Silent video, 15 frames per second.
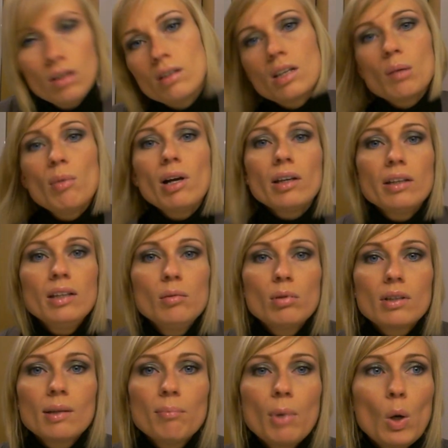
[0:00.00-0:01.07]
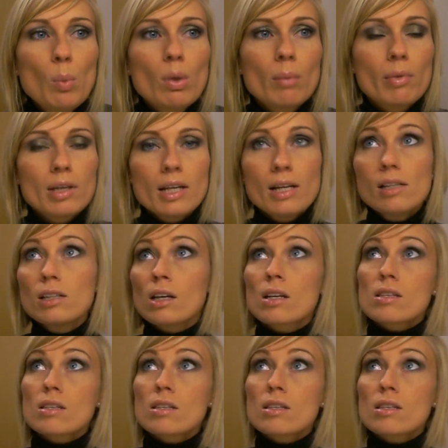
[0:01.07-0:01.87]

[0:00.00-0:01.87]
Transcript: Da mag ich lieber den Baum bei meinen Eltern.